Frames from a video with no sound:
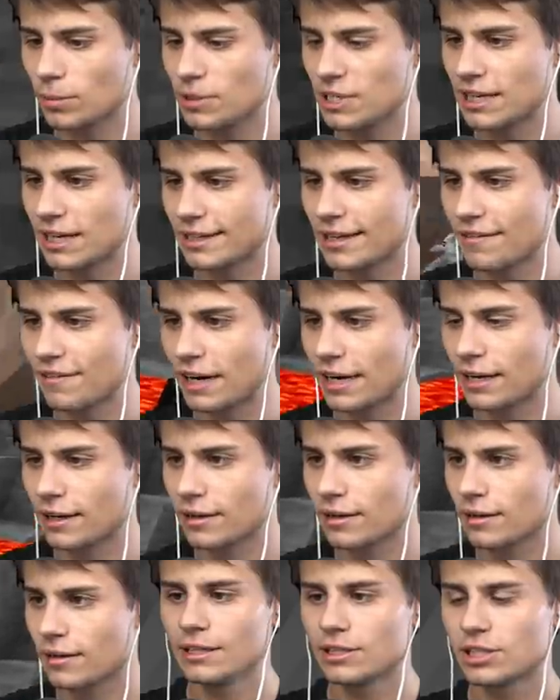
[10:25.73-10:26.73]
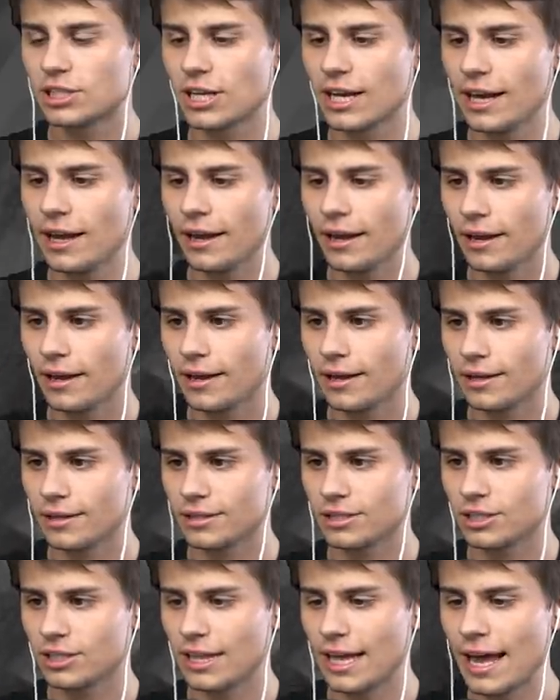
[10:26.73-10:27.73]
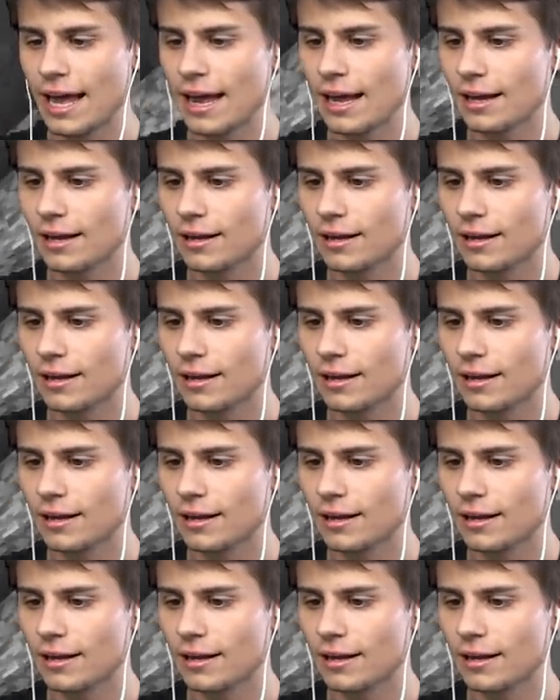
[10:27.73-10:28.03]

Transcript: Dominika, dawaj. Trzy, te...